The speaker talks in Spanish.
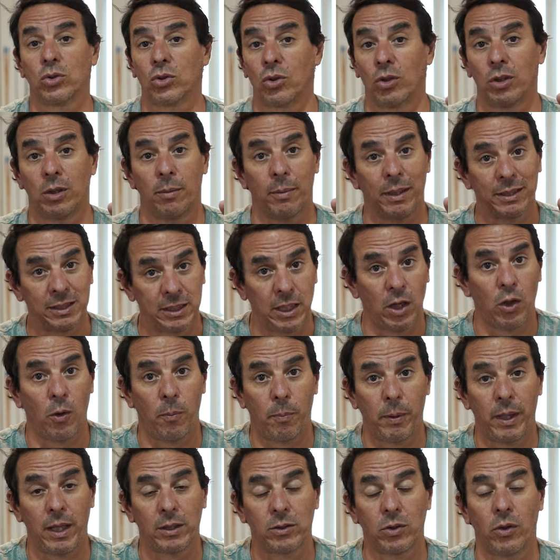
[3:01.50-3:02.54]
con demasiados
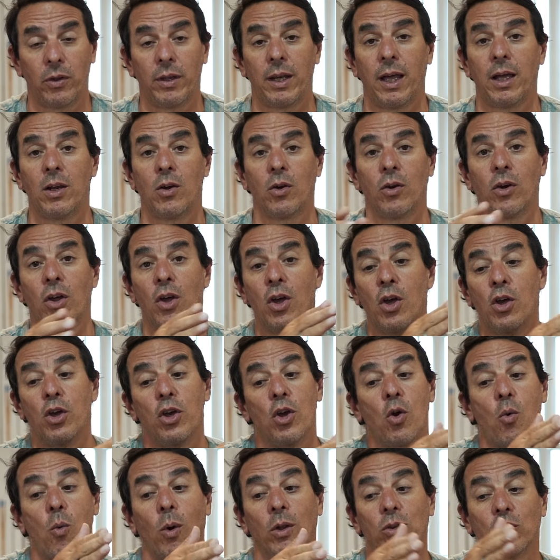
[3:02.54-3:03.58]
pedazos de nylon
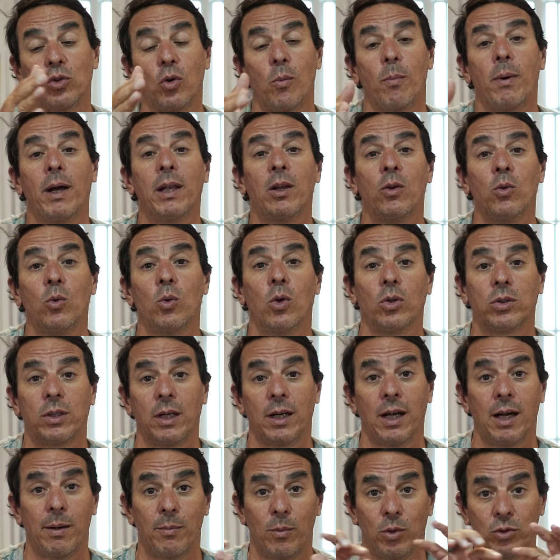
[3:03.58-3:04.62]
y cuanto más nudos
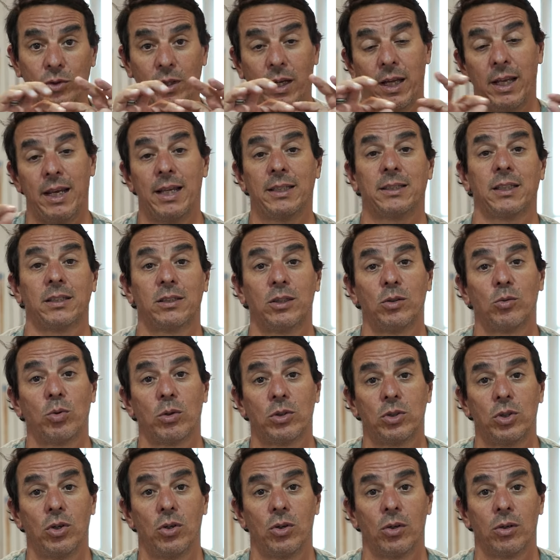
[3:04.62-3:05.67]
tengamos en esa
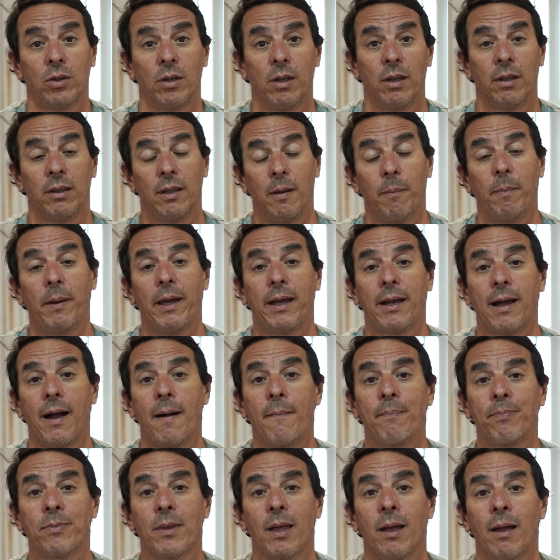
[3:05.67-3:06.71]
situación de
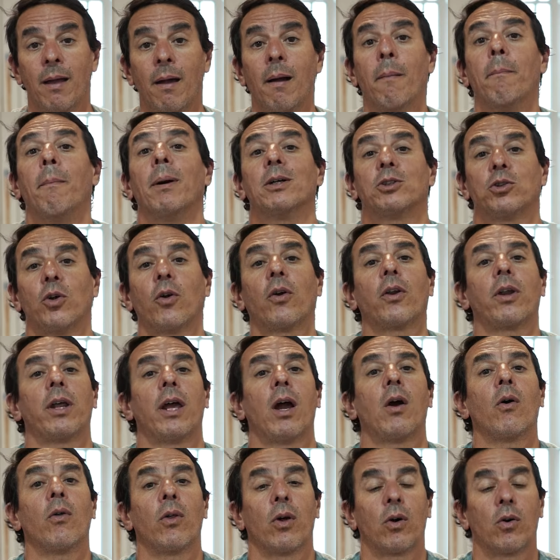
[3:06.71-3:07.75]
pesca, mayor
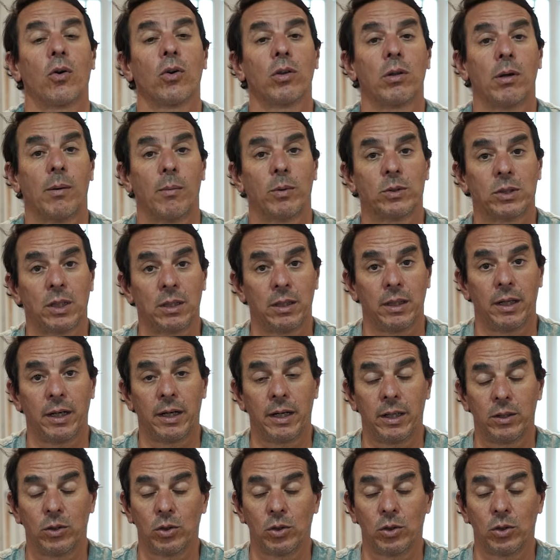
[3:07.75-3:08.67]
riesgo de corte vamos a tener.